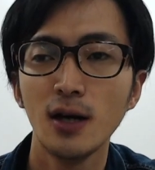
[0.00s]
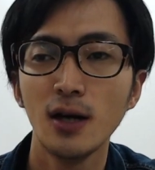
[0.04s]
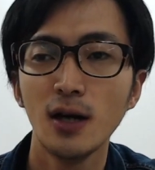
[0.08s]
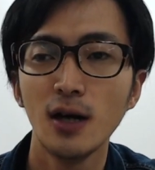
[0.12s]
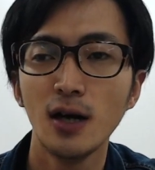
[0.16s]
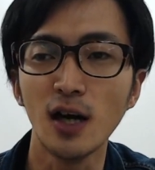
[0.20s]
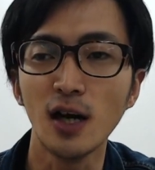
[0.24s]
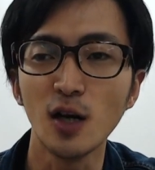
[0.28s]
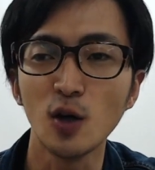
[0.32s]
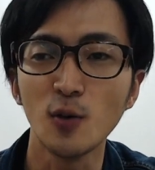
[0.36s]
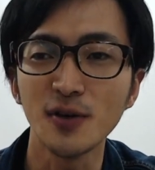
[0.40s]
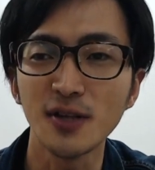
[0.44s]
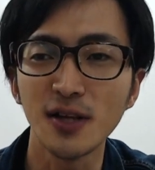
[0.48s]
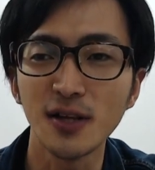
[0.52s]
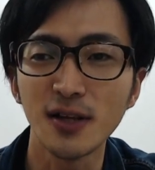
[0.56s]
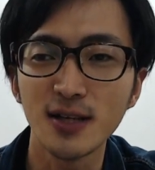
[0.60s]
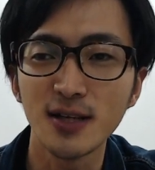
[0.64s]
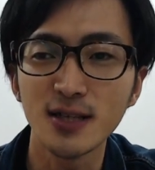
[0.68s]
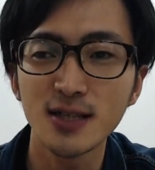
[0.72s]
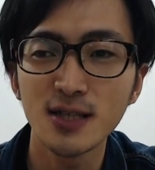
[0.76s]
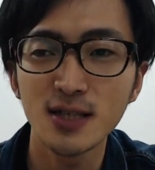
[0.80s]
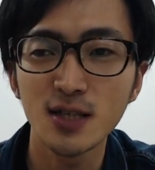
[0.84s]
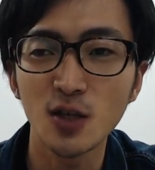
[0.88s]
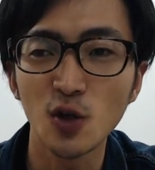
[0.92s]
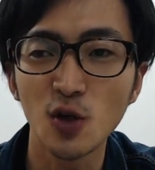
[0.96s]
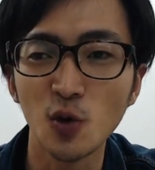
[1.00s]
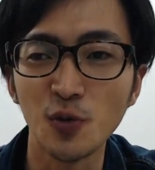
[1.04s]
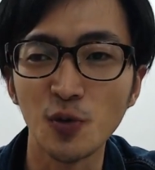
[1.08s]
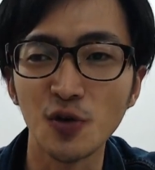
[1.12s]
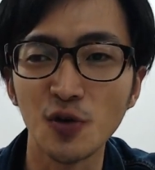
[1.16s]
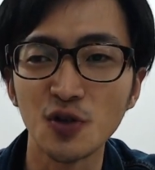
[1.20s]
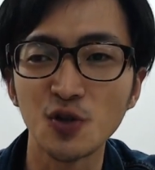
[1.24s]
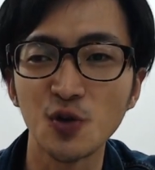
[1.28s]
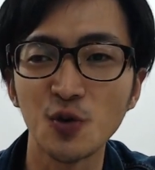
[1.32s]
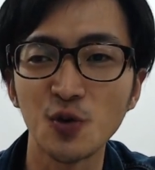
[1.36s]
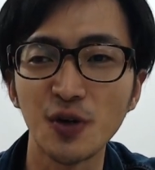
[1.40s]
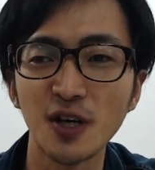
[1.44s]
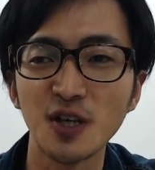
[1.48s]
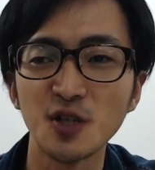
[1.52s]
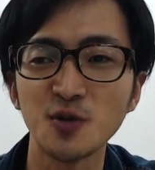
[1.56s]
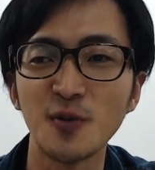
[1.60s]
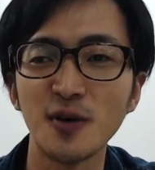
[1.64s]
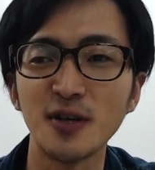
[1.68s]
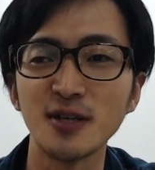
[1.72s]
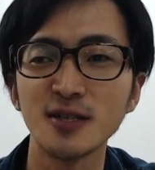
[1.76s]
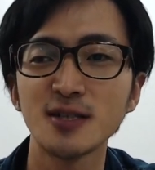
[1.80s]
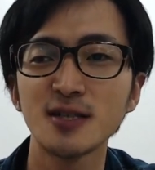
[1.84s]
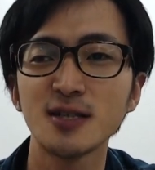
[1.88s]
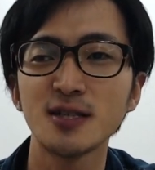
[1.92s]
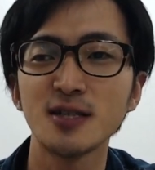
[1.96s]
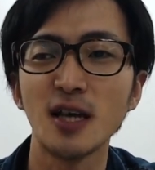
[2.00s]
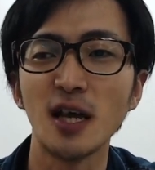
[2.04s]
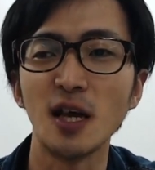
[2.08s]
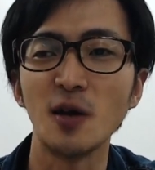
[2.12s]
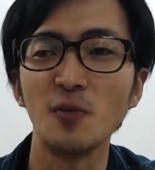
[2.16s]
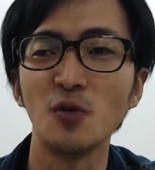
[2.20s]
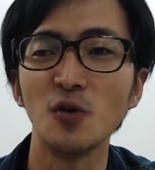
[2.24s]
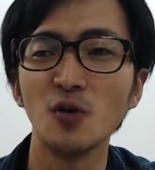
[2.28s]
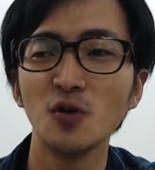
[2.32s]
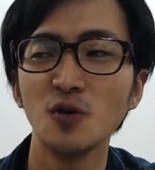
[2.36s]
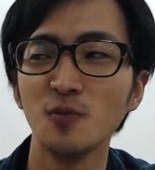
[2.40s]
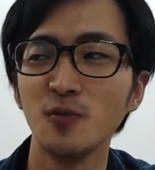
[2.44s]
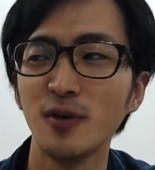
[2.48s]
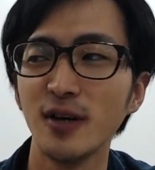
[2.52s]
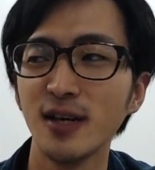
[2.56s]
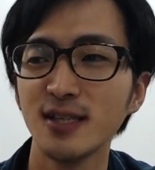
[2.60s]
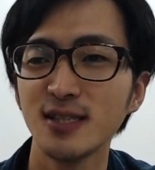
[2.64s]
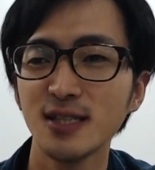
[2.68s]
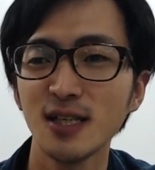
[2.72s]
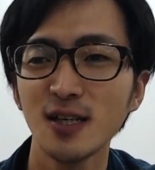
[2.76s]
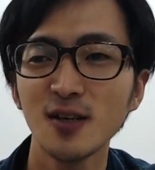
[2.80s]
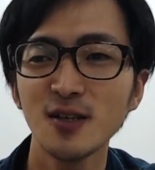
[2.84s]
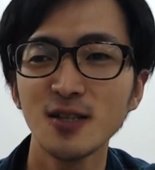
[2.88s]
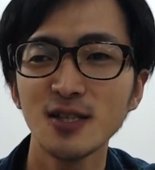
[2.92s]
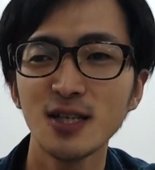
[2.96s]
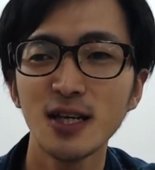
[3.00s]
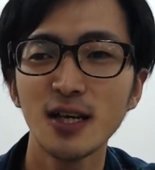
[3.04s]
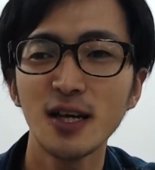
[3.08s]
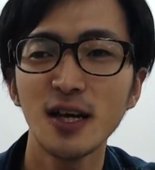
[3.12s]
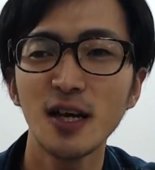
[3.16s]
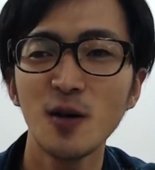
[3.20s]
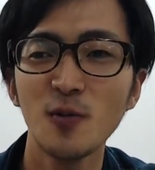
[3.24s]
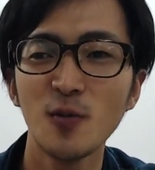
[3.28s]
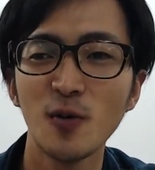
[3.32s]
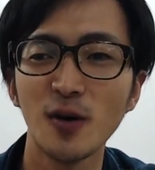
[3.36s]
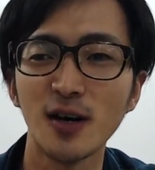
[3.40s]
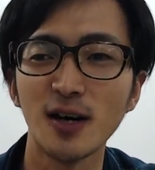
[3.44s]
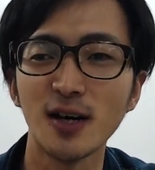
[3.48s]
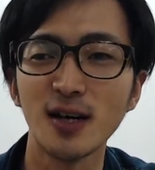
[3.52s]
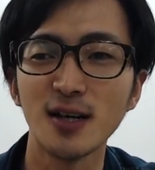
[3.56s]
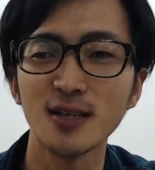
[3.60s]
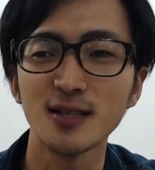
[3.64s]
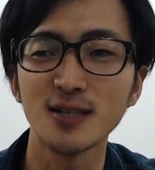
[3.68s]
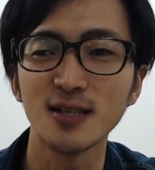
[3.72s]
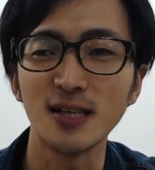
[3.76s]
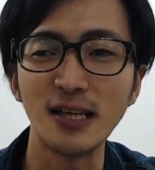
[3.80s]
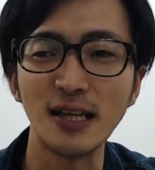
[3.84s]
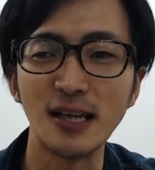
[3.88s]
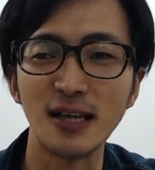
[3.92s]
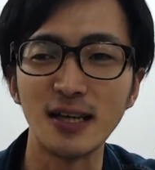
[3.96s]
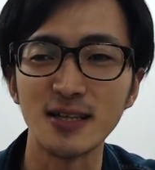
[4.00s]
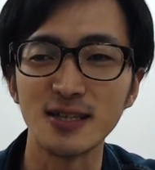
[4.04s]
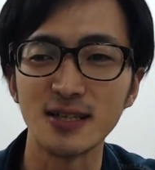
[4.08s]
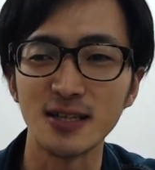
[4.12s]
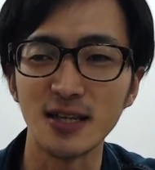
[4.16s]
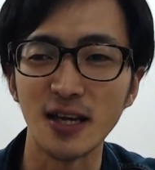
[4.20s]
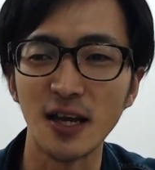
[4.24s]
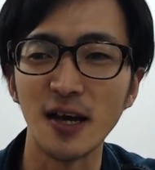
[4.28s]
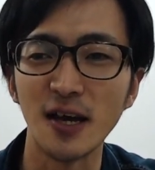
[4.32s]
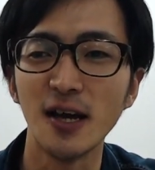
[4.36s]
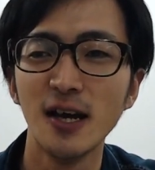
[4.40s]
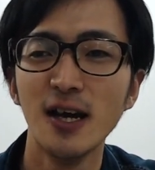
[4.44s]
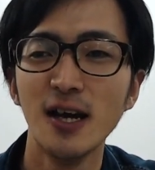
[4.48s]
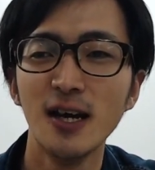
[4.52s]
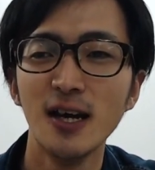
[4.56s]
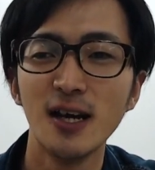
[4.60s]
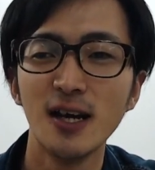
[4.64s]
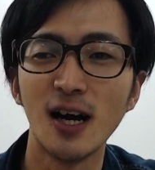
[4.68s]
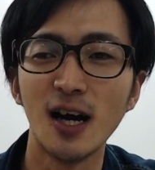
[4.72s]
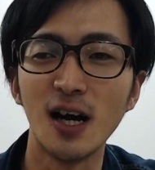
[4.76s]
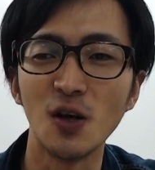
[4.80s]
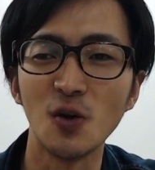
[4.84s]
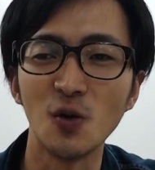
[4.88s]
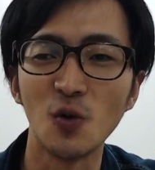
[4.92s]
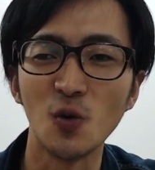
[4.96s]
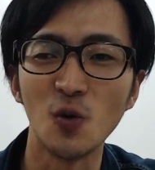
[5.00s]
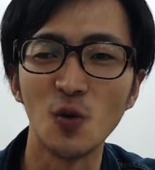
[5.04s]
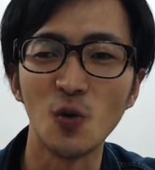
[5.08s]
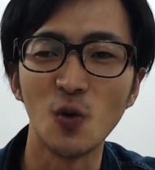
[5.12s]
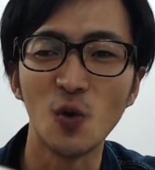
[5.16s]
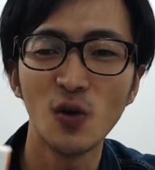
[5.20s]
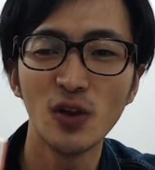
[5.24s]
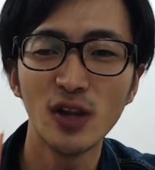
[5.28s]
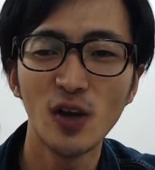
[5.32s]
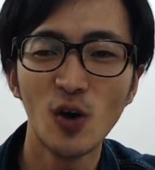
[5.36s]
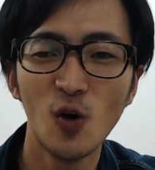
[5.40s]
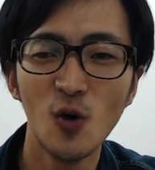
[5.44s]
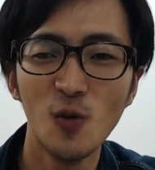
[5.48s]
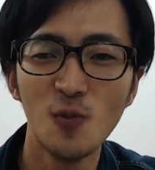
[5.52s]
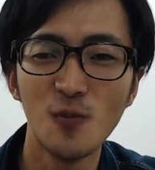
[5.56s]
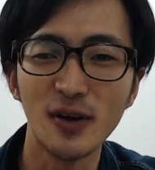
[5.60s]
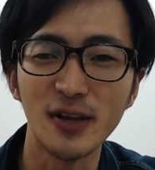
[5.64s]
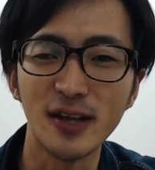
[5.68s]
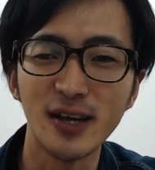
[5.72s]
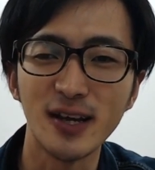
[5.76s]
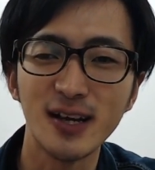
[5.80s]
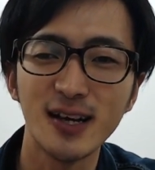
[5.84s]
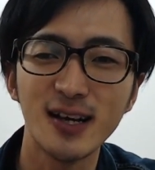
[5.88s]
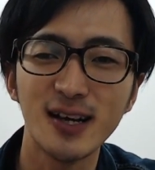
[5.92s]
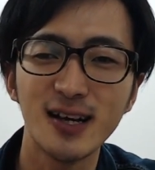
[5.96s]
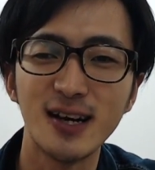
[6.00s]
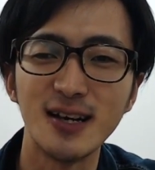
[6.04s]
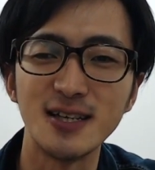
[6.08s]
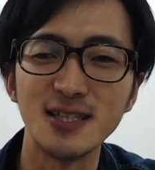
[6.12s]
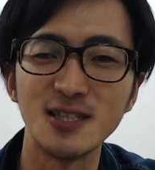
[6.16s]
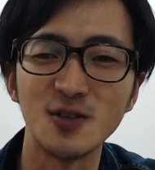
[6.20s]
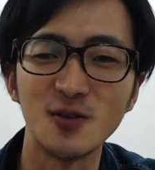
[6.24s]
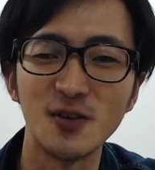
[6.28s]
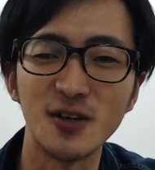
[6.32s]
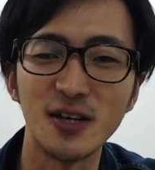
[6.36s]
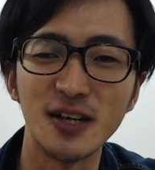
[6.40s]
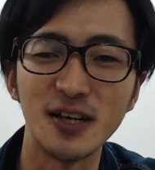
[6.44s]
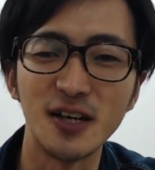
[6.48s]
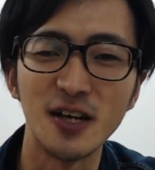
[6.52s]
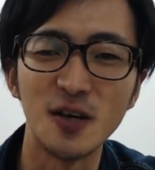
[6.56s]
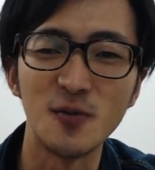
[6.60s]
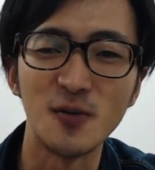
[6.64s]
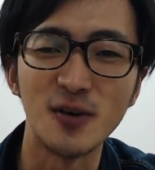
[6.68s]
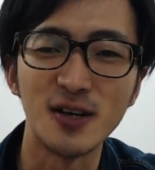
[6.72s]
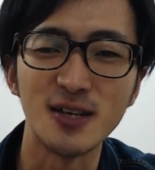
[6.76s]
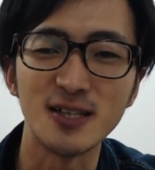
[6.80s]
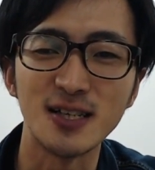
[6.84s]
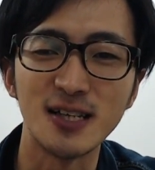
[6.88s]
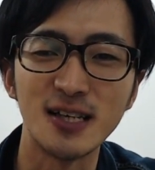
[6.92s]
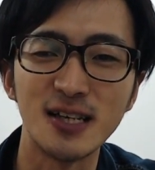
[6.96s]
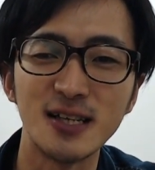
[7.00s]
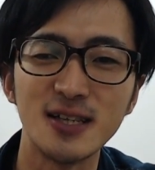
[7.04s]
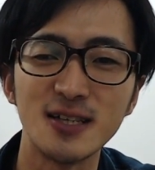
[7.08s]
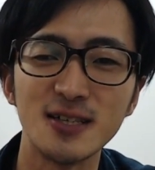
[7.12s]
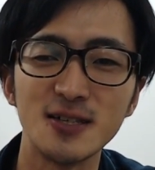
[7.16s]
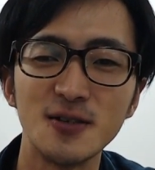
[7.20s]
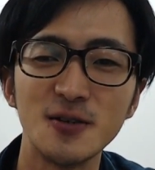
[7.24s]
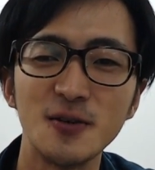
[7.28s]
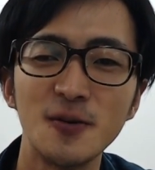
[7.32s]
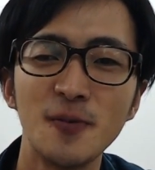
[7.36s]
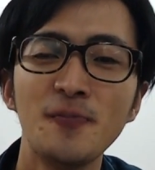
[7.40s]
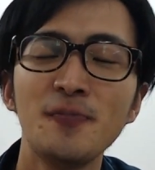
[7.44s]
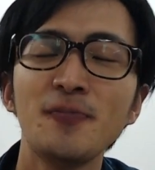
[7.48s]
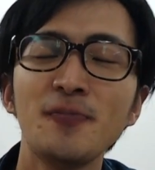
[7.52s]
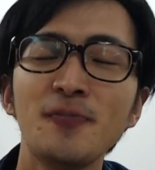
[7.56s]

はい、尾形です。今日もよろしくお願いします。えー、僕、めちゃくちゃゲームが好きでですね、あのこんな本まで書いちゃうぐらいゲームが好きなんです。